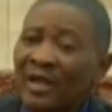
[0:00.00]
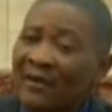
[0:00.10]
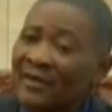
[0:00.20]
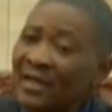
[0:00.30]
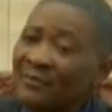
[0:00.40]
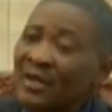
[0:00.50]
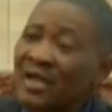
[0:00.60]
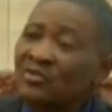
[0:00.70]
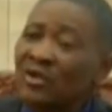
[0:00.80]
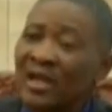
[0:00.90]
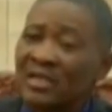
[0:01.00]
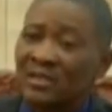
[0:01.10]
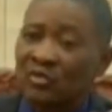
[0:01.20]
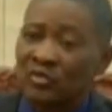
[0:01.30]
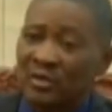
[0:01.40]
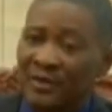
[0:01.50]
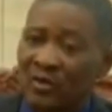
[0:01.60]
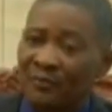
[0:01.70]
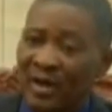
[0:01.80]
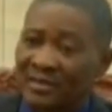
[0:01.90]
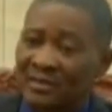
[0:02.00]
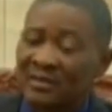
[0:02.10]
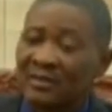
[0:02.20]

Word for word: avec l'implication de l'Algérie, aussi bien le pacte